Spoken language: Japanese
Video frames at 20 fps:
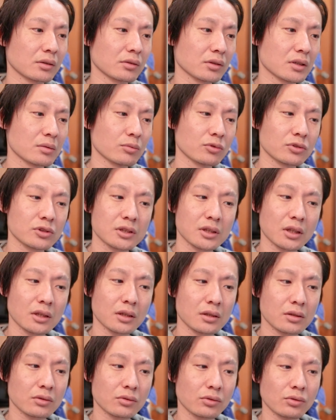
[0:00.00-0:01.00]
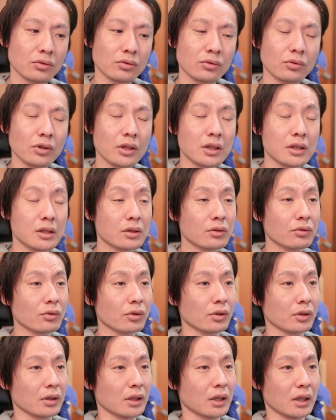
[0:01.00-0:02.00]
んの気持ち的にこう動きに
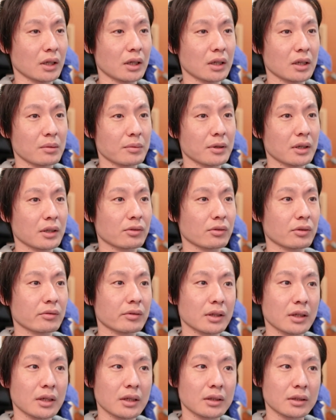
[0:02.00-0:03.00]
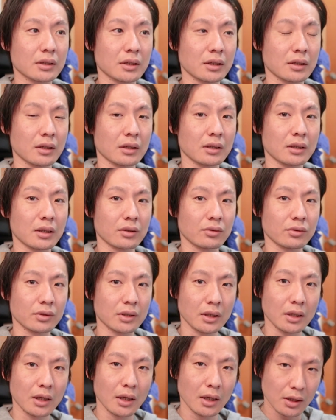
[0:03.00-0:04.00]
くいとかがあれば、それは変えなきゃいけないの
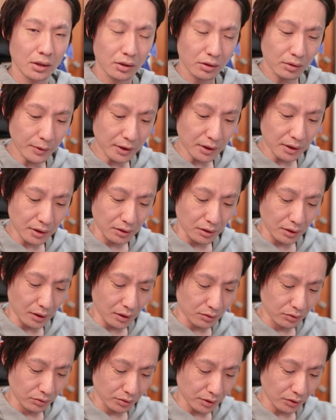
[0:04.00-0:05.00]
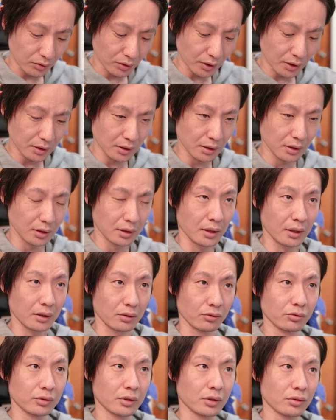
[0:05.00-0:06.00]
で、全てが絵コンテを書いたから絵
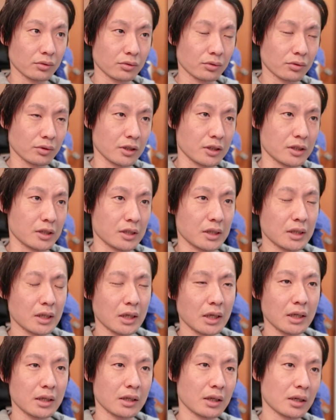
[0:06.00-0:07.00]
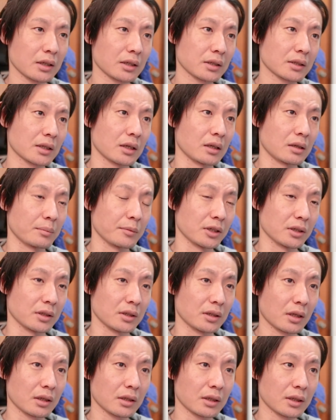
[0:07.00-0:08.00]
コンテの通りにやらなければ
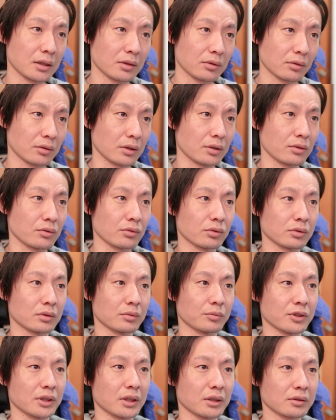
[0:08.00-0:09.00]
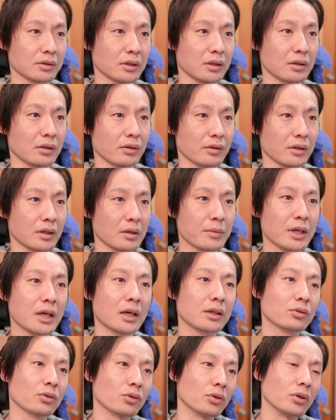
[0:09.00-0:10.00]
いけないとかいうこともなくてですね、
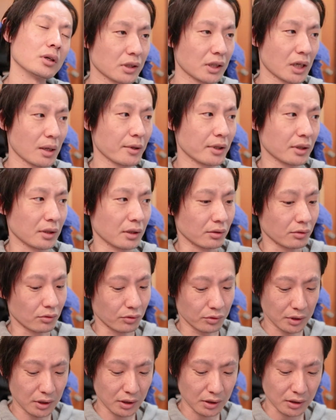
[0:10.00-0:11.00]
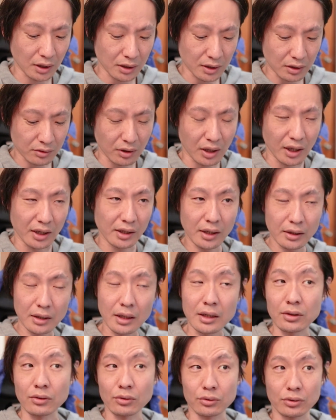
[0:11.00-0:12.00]
あとカメラはこんな画角入れ
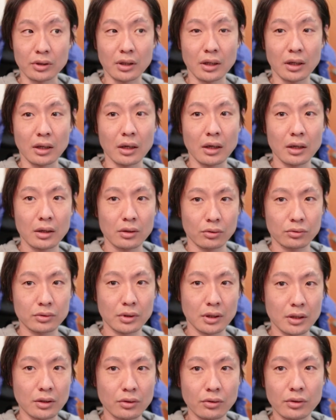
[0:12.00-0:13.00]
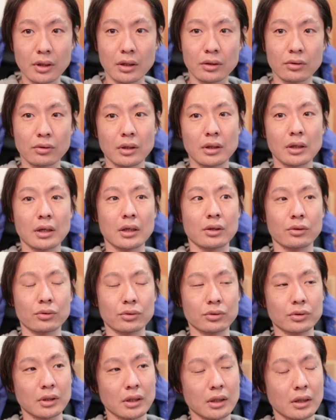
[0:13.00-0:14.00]
ないよとか、こんな広い絵撮れない
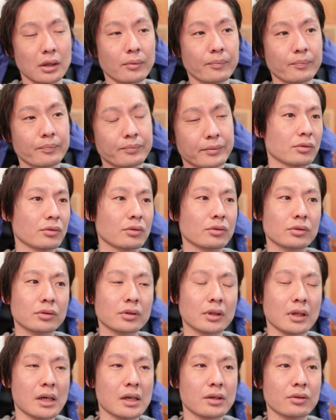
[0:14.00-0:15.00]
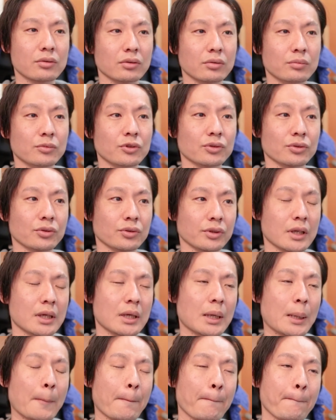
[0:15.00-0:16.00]
よとか、そういうことがあると思うの
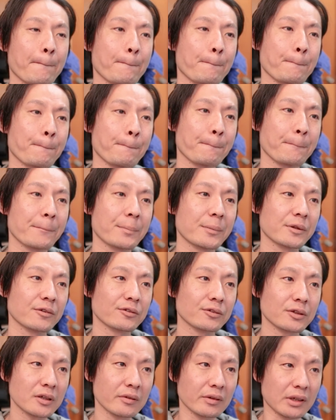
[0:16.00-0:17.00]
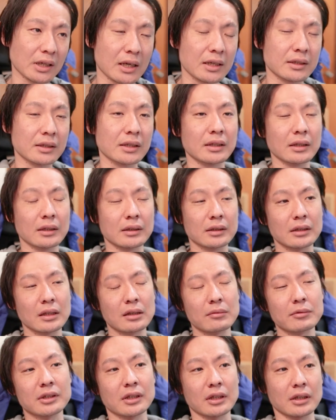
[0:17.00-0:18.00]
で、その時は変えていかな
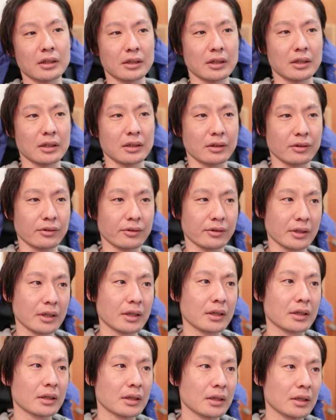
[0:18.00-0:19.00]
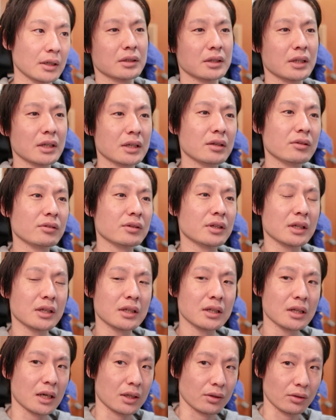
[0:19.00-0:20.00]
ければならないですね。できるで
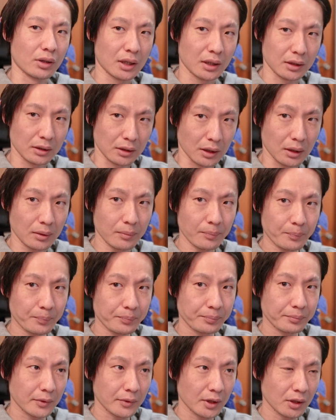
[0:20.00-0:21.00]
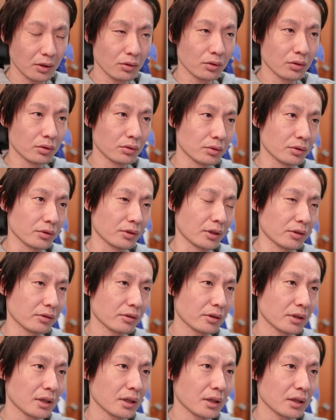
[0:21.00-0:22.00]
きないの判断というのを
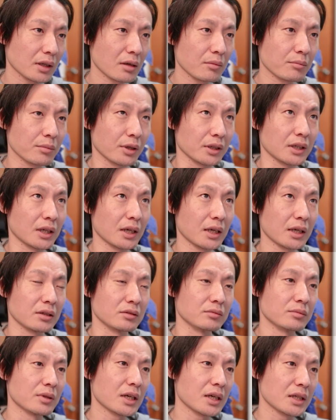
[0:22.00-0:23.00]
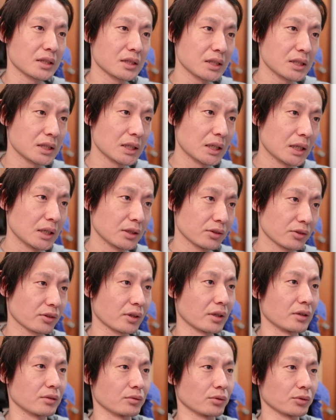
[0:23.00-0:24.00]
撮影現場に入る前につ
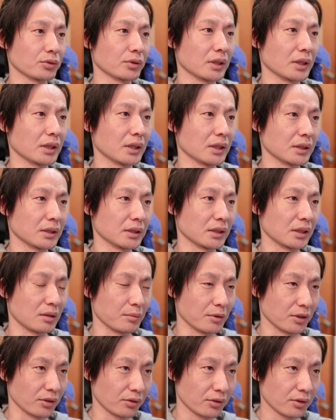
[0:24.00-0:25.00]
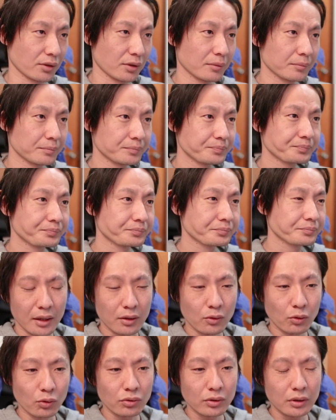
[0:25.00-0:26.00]
けることができます。絵
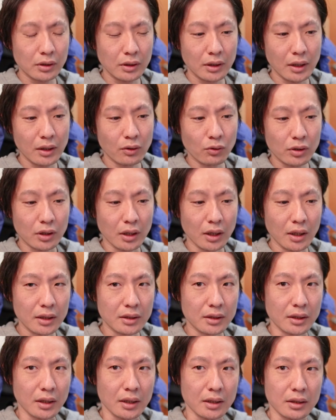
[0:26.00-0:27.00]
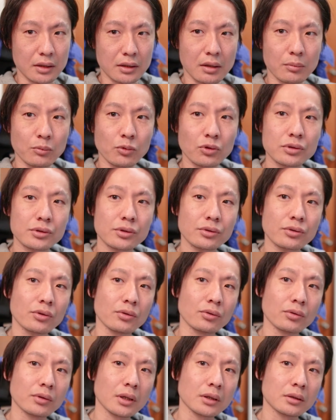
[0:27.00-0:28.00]
コンテを書いていって、もう一
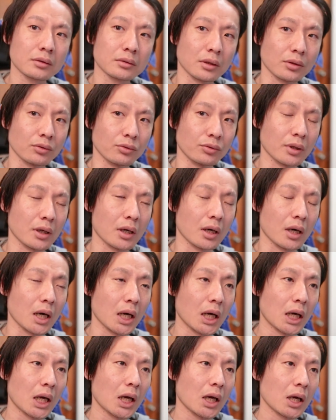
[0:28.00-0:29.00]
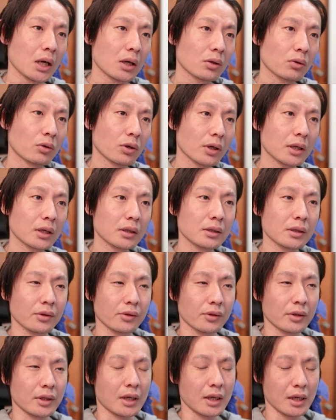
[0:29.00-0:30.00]
つ良かったのは、これがで
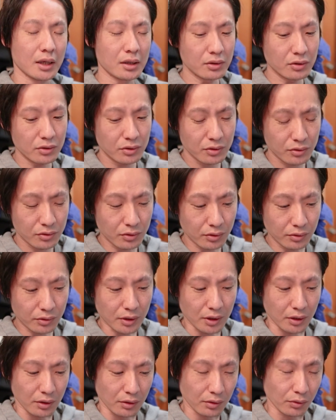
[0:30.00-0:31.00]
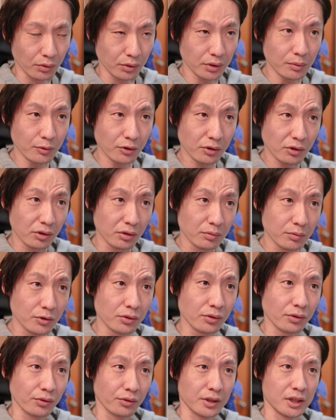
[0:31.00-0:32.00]
すね、編集の時にとても
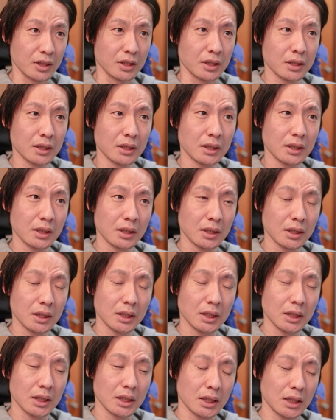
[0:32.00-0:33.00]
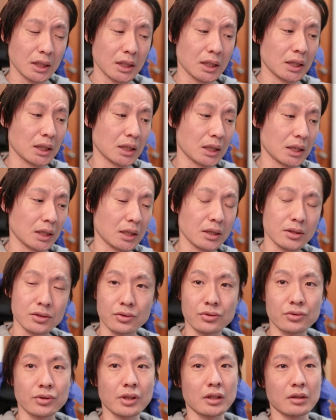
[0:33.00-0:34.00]
スムーズに、編
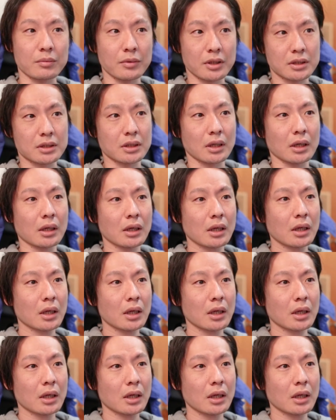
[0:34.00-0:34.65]
集できました。